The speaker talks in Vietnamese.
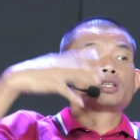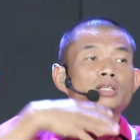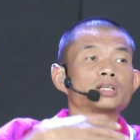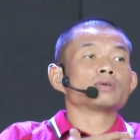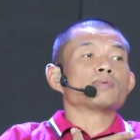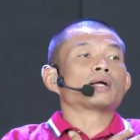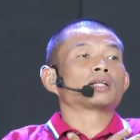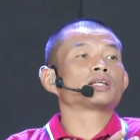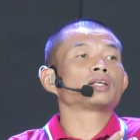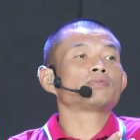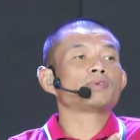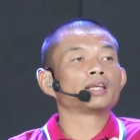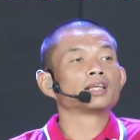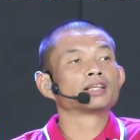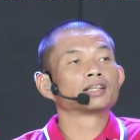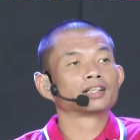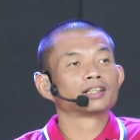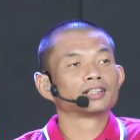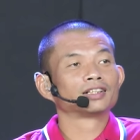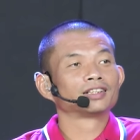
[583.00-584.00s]
trừ bản thân mình
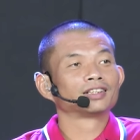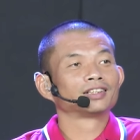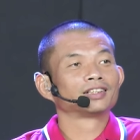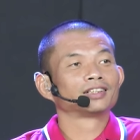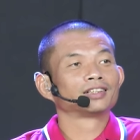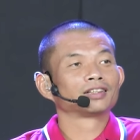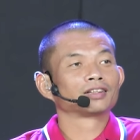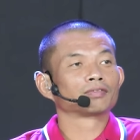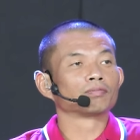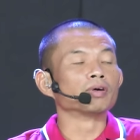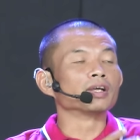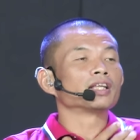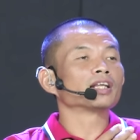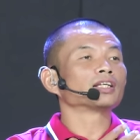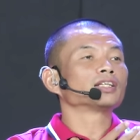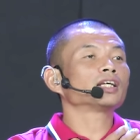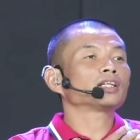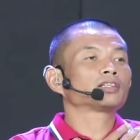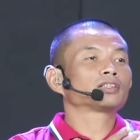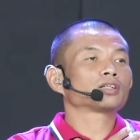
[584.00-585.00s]
mình là
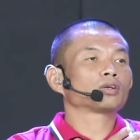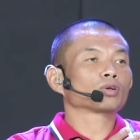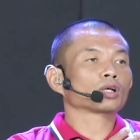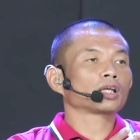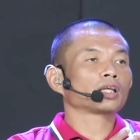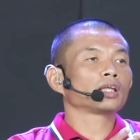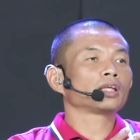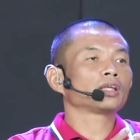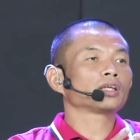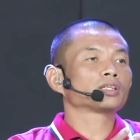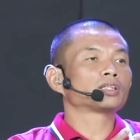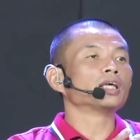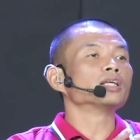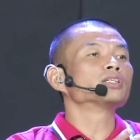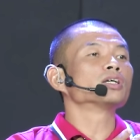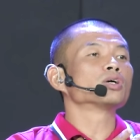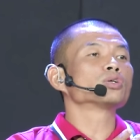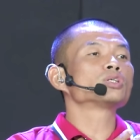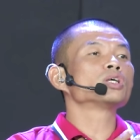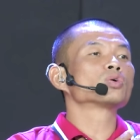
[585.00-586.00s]
nhất trong cái thế
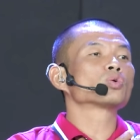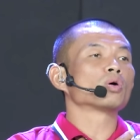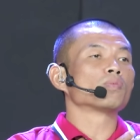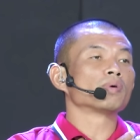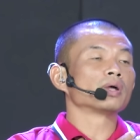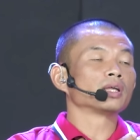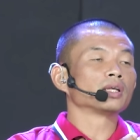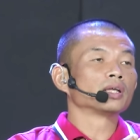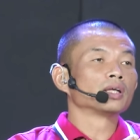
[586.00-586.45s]
giới riêng của mình